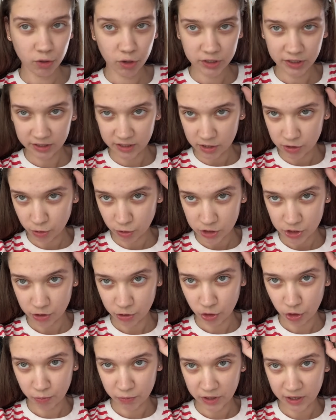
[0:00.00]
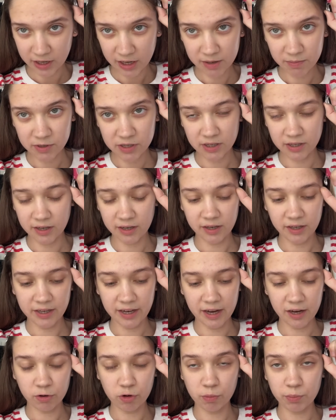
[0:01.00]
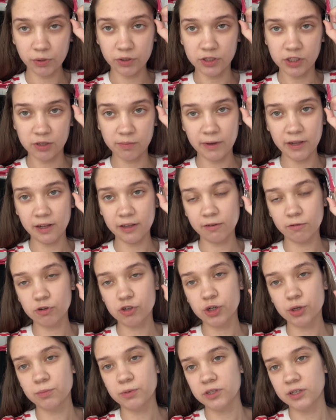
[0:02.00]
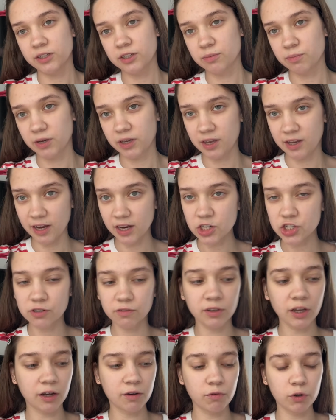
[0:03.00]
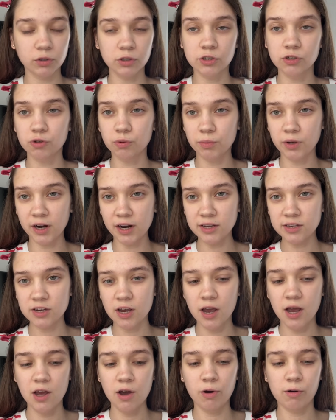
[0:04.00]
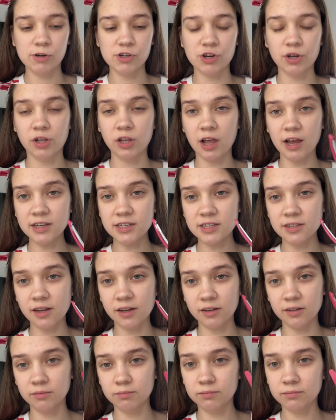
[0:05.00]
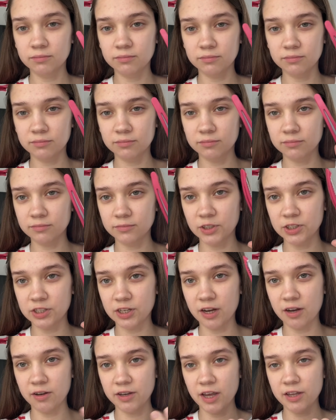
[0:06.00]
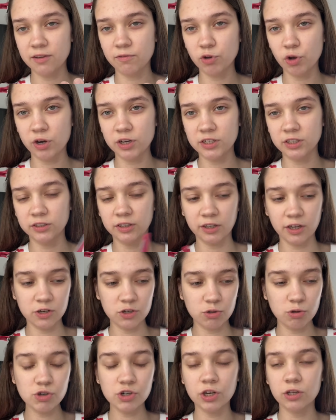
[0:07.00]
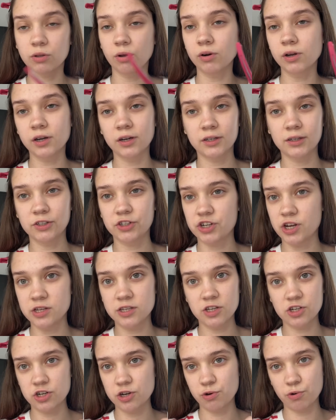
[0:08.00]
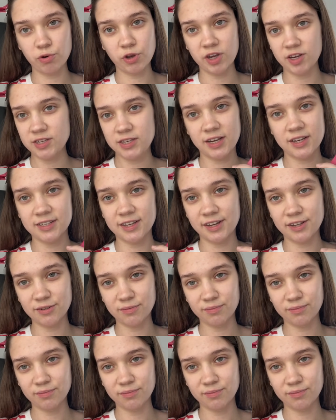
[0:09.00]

ну, это, кстати, очень удобные клипсы. Я их купила себе для того, чтобы делать макияж, вот так волосы убирать. Очень классно. Не знаю, я давно хотела такие штучки, только сейчас дошли руки их заказать.